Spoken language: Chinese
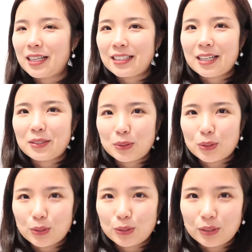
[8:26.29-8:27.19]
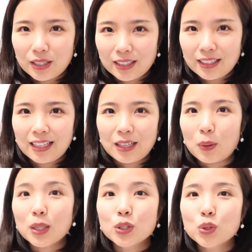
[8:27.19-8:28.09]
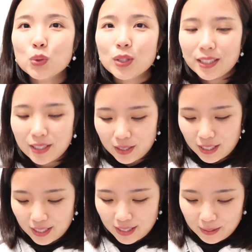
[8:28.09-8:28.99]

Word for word: 大家就是很快的处理掉这样。